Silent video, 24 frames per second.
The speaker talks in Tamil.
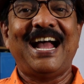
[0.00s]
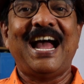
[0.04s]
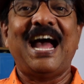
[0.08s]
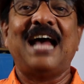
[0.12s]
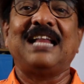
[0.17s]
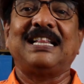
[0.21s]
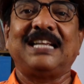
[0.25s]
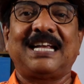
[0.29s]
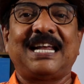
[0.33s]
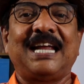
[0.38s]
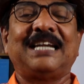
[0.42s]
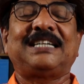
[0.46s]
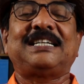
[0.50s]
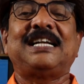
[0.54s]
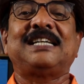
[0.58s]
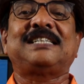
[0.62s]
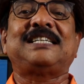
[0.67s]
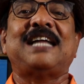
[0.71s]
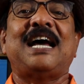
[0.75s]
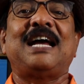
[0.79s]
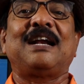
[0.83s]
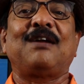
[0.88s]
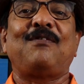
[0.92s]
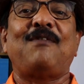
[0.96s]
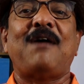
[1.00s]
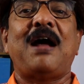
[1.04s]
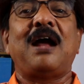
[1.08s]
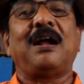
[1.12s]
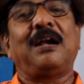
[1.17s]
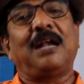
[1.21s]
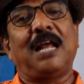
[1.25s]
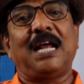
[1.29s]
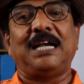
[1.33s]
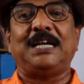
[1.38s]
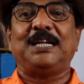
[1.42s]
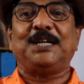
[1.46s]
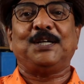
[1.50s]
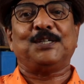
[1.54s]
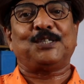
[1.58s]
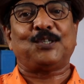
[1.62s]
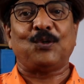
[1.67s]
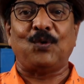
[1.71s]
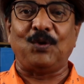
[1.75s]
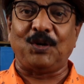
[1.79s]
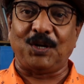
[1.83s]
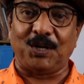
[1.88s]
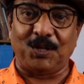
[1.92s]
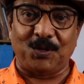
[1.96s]
அது கெட்ட சாரம் வாங்கினா நீங்கள்
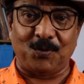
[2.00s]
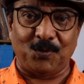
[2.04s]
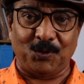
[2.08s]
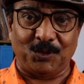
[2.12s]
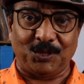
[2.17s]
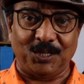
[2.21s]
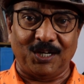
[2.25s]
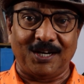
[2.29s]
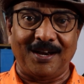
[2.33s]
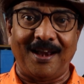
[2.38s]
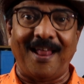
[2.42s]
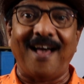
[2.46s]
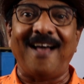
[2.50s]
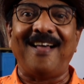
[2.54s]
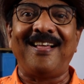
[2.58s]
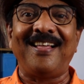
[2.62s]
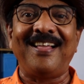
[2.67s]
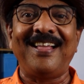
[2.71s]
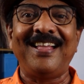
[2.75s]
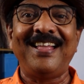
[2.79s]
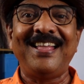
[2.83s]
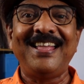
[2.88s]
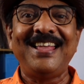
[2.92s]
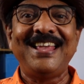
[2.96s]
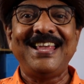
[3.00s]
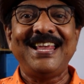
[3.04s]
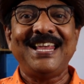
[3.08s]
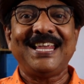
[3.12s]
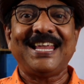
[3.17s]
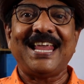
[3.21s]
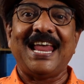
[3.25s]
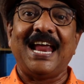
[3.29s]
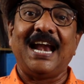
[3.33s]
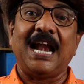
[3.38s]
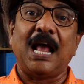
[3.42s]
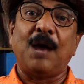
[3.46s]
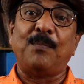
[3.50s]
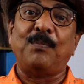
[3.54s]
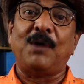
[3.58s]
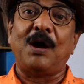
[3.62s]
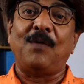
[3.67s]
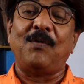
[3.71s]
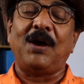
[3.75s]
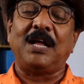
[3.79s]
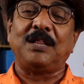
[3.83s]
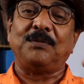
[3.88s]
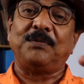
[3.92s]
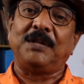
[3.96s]
சொல்கிறத ஒத்துக்கலாம் ஏழாம்
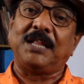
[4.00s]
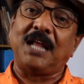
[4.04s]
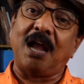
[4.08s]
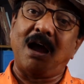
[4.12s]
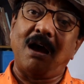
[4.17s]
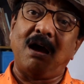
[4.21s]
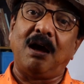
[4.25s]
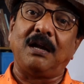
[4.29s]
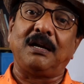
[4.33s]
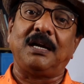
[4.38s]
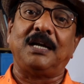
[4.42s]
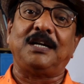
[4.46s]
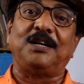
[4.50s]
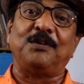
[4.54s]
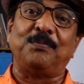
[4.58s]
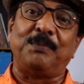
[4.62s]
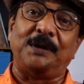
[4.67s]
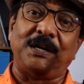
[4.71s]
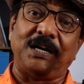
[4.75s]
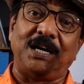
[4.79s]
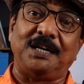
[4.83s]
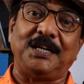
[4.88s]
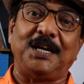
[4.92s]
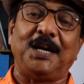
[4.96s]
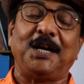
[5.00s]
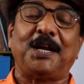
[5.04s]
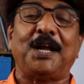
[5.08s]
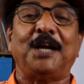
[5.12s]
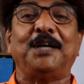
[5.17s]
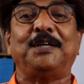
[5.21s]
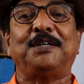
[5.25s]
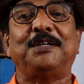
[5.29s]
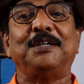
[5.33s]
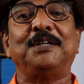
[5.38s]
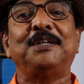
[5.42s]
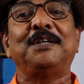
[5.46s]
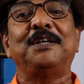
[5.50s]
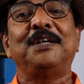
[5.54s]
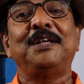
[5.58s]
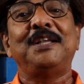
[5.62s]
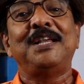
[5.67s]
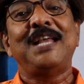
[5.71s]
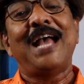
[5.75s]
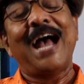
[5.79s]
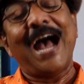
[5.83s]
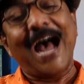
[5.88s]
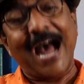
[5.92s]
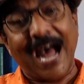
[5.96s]
பாவாதிபதி ஆறு எட்டு பன்னெண்டில் கெட்டு
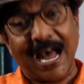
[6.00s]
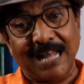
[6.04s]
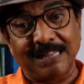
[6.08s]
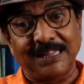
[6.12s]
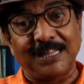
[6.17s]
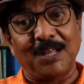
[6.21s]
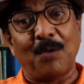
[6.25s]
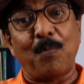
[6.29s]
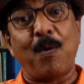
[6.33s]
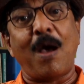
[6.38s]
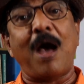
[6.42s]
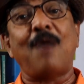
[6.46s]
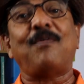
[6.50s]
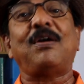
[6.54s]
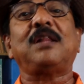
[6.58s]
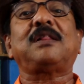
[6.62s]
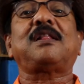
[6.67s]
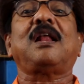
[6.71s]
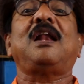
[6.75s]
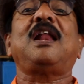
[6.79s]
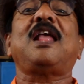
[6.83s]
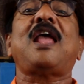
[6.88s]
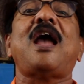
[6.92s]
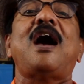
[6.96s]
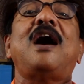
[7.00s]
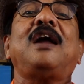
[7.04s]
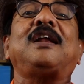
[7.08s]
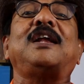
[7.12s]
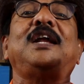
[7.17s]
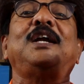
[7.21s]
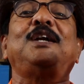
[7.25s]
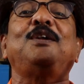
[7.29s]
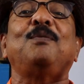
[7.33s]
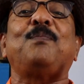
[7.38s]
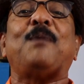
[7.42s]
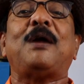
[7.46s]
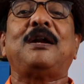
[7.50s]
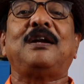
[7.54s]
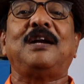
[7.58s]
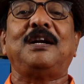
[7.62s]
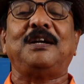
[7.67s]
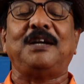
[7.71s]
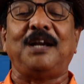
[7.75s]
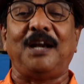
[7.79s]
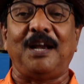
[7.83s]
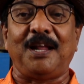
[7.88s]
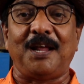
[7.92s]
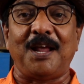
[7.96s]
அந்த பாவத்திலேயே ஆறு எட்டு
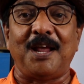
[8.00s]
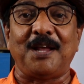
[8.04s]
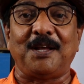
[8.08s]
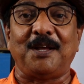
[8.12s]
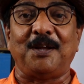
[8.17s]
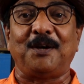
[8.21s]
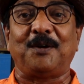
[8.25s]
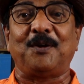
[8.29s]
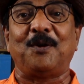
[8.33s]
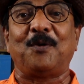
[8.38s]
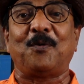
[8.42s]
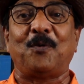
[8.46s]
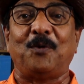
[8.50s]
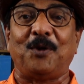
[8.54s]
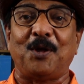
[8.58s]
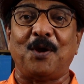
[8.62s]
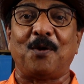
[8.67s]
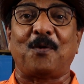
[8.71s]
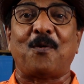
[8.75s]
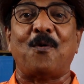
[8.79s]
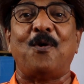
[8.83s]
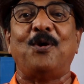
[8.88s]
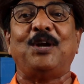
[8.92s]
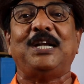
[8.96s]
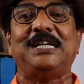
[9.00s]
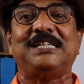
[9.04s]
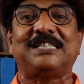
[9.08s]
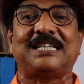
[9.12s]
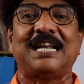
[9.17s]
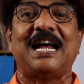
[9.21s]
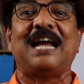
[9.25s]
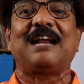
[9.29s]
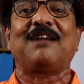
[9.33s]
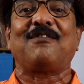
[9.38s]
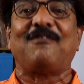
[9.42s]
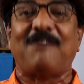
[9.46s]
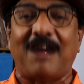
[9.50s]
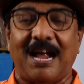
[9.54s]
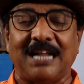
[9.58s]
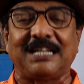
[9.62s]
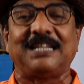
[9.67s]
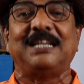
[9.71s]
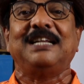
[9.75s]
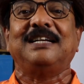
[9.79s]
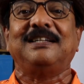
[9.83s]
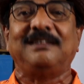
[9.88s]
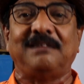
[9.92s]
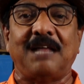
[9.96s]
பன்னெண்டுலேயே இருக்கக்கூடிய கோளின் சாரம்
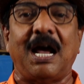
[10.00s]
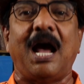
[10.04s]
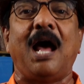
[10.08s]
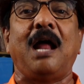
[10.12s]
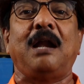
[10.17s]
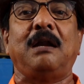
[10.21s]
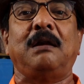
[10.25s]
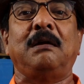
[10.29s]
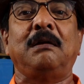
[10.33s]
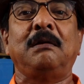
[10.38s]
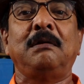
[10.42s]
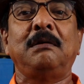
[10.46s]
வாங்கியிருந்தால்